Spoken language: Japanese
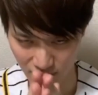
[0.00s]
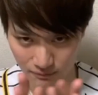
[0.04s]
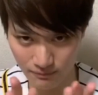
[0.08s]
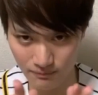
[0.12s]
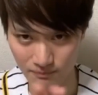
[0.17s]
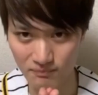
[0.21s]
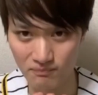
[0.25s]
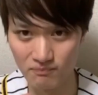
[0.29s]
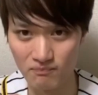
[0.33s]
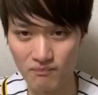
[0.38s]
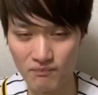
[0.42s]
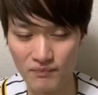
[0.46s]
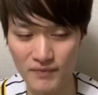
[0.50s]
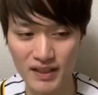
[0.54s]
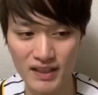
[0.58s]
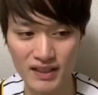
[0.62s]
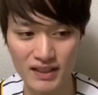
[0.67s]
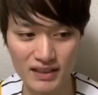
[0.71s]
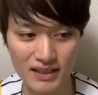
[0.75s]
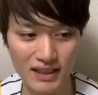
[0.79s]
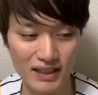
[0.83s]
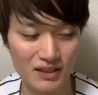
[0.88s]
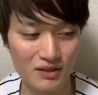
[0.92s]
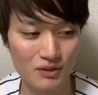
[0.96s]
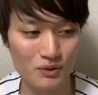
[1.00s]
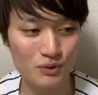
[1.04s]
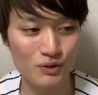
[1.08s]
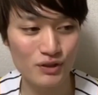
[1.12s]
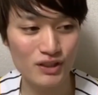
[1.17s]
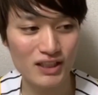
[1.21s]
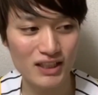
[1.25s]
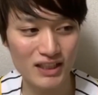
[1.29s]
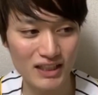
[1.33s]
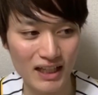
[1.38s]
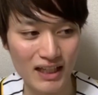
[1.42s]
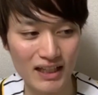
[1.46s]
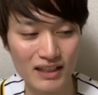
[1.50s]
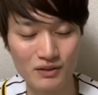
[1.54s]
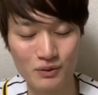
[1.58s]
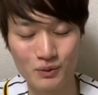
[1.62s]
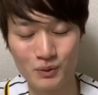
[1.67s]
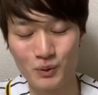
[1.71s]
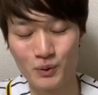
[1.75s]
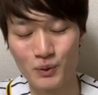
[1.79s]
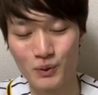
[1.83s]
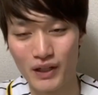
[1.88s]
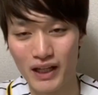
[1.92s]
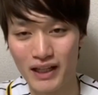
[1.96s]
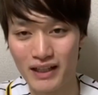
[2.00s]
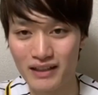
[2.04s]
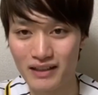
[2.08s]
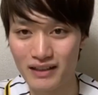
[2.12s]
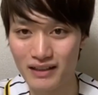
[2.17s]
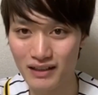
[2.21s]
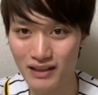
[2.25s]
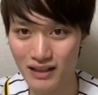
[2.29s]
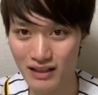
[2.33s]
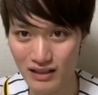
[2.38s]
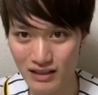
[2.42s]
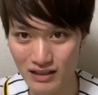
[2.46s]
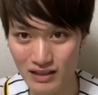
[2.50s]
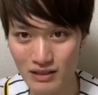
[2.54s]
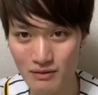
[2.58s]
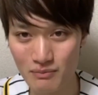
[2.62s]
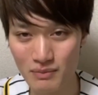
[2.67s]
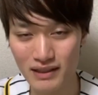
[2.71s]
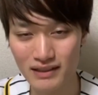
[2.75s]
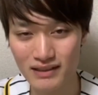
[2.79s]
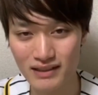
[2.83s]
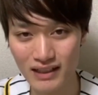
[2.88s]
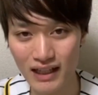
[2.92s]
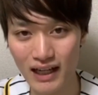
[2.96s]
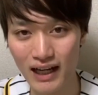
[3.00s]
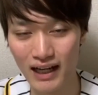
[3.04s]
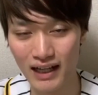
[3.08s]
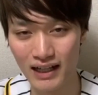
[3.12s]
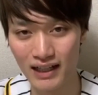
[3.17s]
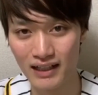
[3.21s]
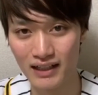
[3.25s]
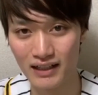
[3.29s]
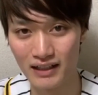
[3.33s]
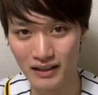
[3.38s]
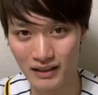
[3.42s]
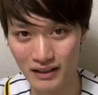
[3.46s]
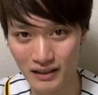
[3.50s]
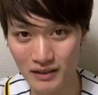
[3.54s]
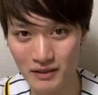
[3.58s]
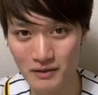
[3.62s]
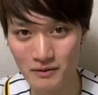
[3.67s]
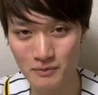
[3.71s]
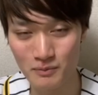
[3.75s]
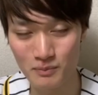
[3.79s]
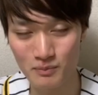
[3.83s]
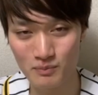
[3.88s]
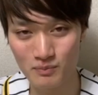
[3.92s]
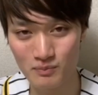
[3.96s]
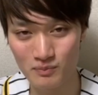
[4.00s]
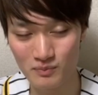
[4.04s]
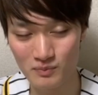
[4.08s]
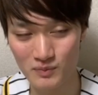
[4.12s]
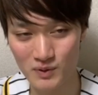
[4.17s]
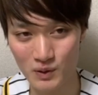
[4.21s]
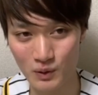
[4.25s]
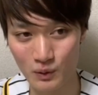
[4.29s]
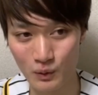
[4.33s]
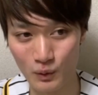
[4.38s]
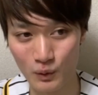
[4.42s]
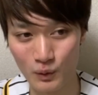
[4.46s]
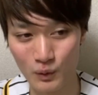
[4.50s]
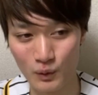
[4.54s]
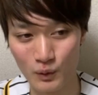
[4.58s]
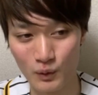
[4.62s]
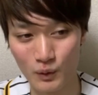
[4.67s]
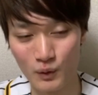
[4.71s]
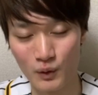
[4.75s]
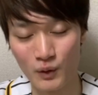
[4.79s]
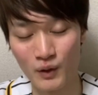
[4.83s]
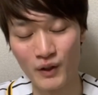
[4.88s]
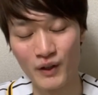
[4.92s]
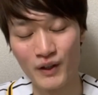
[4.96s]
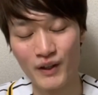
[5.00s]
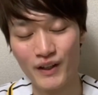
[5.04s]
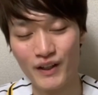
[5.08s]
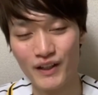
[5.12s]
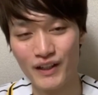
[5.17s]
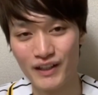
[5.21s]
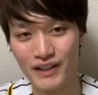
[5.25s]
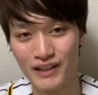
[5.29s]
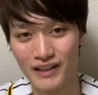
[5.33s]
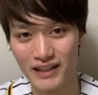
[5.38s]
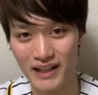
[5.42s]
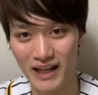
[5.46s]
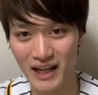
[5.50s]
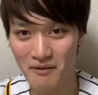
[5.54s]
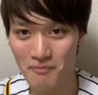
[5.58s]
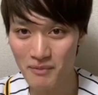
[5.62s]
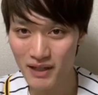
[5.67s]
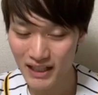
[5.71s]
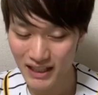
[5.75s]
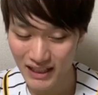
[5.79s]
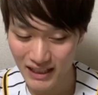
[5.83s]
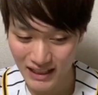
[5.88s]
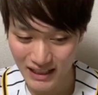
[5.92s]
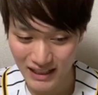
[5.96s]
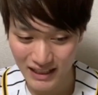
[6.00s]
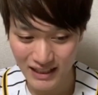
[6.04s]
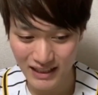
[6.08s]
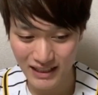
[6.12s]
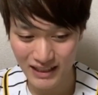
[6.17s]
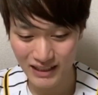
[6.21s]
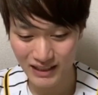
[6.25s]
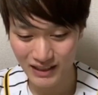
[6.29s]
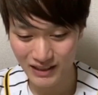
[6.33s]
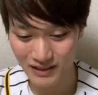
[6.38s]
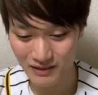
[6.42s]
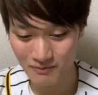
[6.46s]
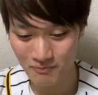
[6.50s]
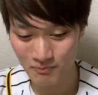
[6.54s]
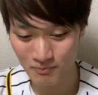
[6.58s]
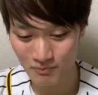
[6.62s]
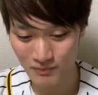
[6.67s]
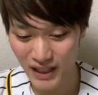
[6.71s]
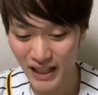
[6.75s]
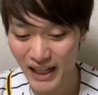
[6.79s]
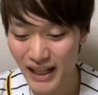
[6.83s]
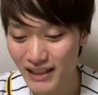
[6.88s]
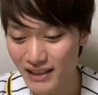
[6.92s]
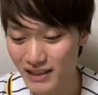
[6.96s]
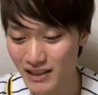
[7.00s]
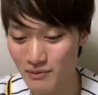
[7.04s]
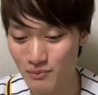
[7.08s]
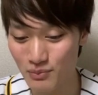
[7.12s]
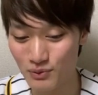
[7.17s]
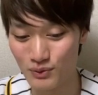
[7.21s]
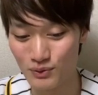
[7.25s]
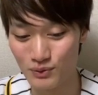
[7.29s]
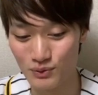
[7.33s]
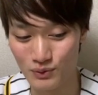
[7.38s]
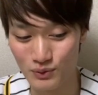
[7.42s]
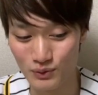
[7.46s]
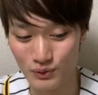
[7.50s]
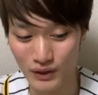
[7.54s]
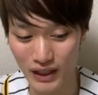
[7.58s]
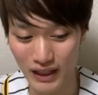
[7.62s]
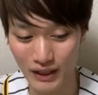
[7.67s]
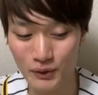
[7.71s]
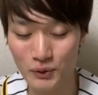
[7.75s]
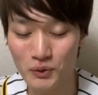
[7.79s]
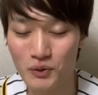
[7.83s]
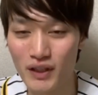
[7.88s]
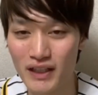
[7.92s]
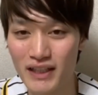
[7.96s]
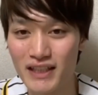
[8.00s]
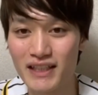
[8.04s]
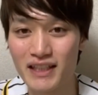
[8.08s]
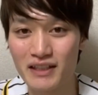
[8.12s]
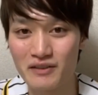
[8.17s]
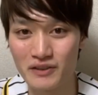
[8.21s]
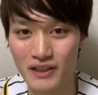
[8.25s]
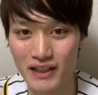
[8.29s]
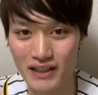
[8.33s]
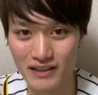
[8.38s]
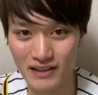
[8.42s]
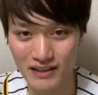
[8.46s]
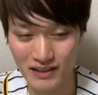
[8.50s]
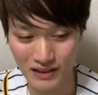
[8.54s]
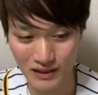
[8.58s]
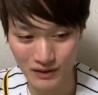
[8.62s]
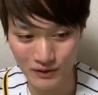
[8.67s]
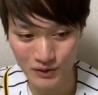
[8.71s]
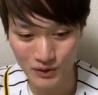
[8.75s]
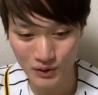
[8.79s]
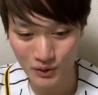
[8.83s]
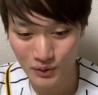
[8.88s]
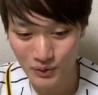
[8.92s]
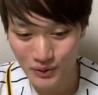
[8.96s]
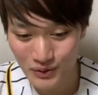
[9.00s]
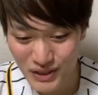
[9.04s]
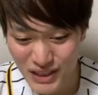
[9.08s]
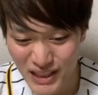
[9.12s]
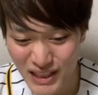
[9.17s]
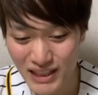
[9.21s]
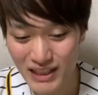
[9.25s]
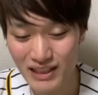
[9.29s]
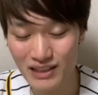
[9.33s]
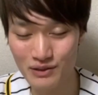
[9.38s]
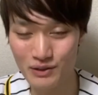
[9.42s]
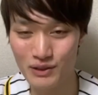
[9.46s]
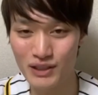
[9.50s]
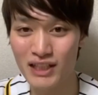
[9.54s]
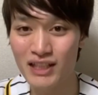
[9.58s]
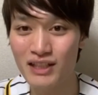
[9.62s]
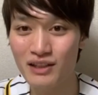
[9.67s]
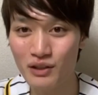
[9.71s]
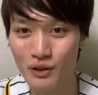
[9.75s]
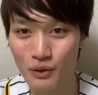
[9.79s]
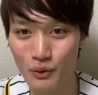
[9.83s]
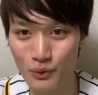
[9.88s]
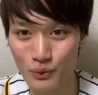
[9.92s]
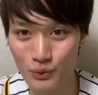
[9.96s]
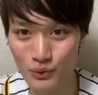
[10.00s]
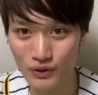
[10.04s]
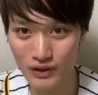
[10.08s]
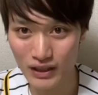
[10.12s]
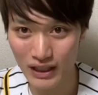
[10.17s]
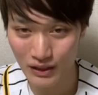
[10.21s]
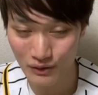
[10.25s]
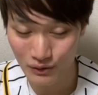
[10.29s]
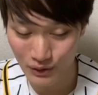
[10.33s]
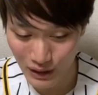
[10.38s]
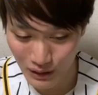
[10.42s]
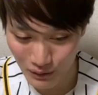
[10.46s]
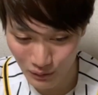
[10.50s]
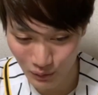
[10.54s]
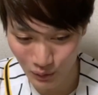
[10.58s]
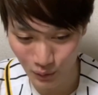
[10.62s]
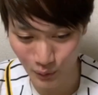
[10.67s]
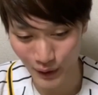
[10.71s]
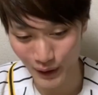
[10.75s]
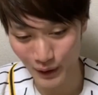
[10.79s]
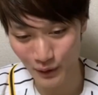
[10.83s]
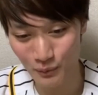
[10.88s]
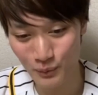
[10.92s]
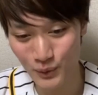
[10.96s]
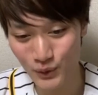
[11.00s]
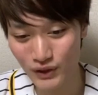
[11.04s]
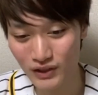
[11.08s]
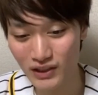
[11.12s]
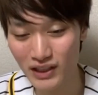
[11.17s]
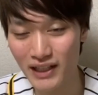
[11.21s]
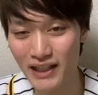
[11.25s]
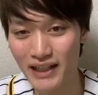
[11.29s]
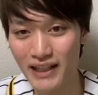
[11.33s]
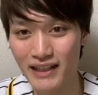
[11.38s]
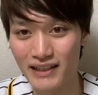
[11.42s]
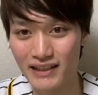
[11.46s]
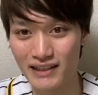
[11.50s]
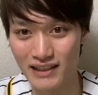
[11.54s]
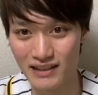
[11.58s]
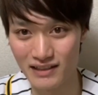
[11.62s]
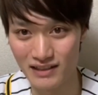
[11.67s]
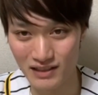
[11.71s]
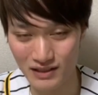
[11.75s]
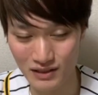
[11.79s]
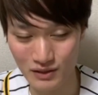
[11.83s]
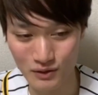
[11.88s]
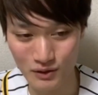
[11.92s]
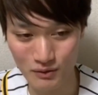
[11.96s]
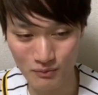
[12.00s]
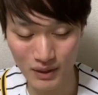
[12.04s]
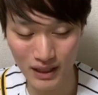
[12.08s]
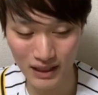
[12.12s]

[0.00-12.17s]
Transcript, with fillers: うん。いや、正直ね、その、なんて言いますか、うん、その、あんまり、ネガティブなことは言いたくないんですけど、正直ヒットを打ってくれるとは思ってなかったんですよね。